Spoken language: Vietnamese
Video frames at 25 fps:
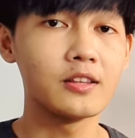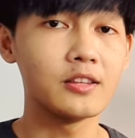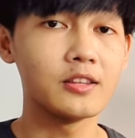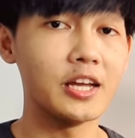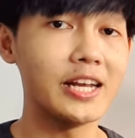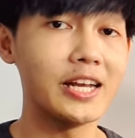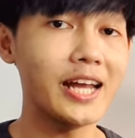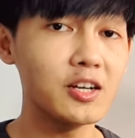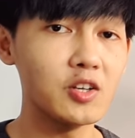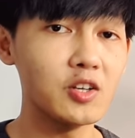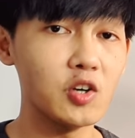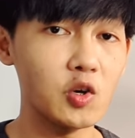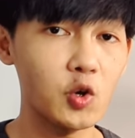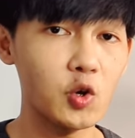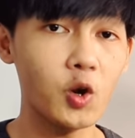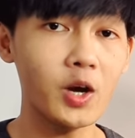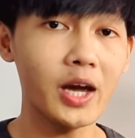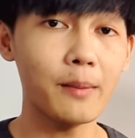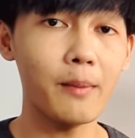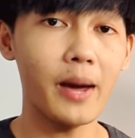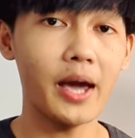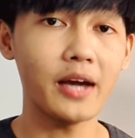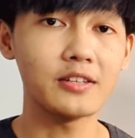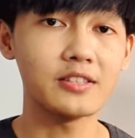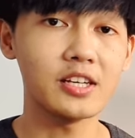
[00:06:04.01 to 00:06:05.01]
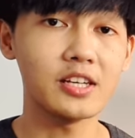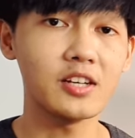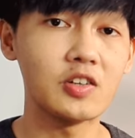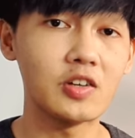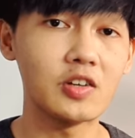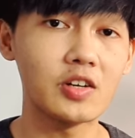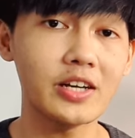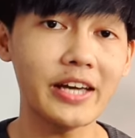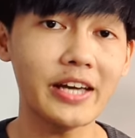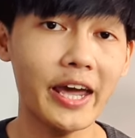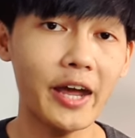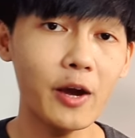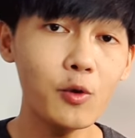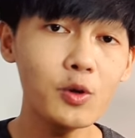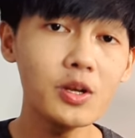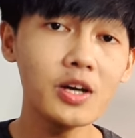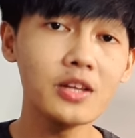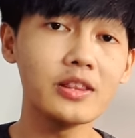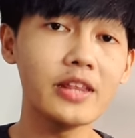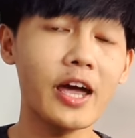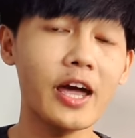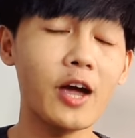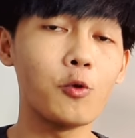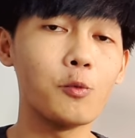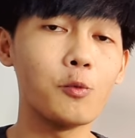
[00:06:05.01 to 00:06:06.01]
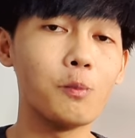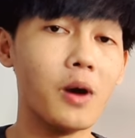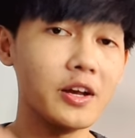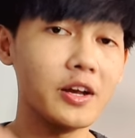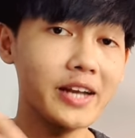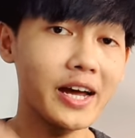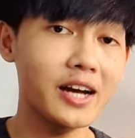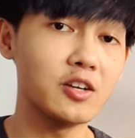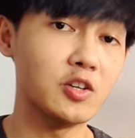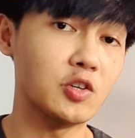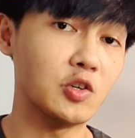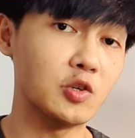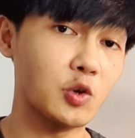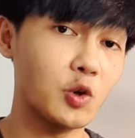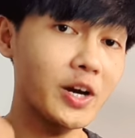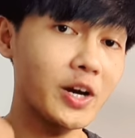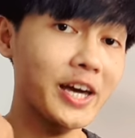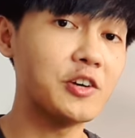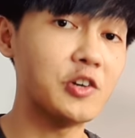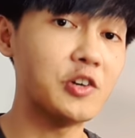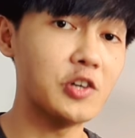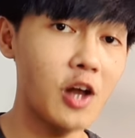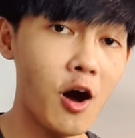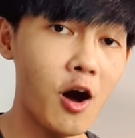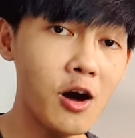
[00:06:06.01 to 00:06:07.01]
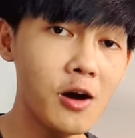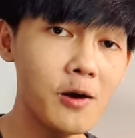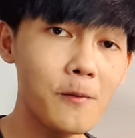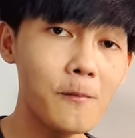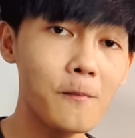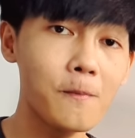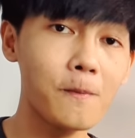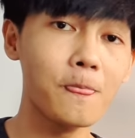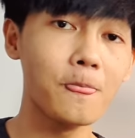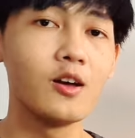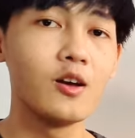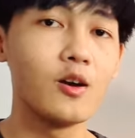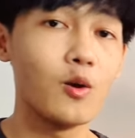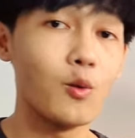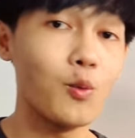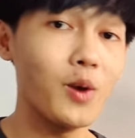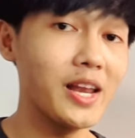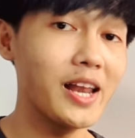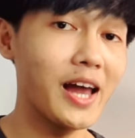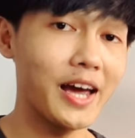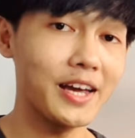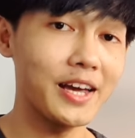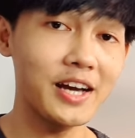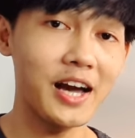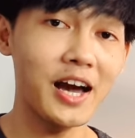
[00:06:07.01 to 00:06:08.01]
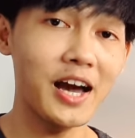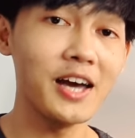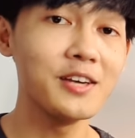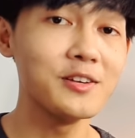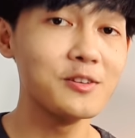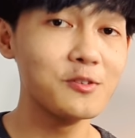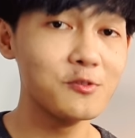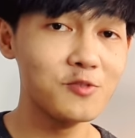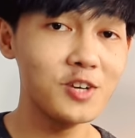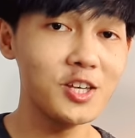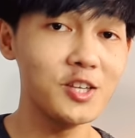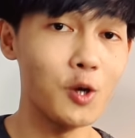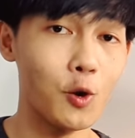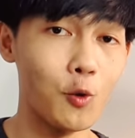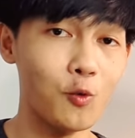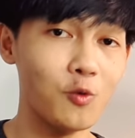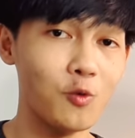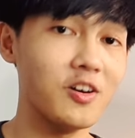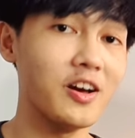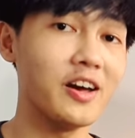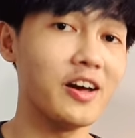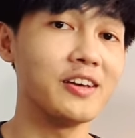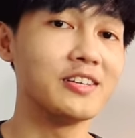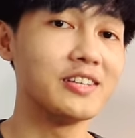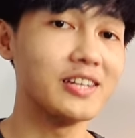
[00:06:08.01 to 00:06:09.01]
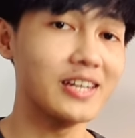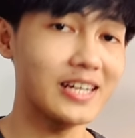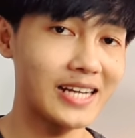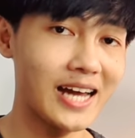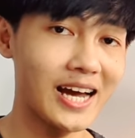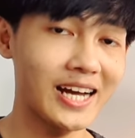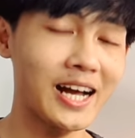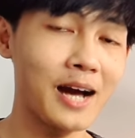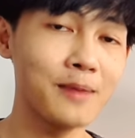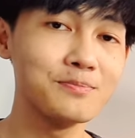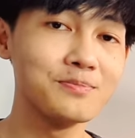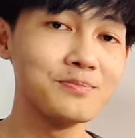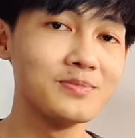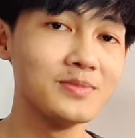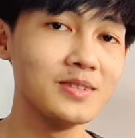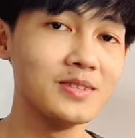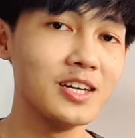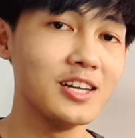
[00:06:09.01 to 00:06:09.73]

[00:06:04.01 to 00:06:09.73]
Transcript: thì năng lượng của các bạn sẽ được kéo lên theo bởi năng lượng của cái người đó quay lại cái ví dụ về đa cấp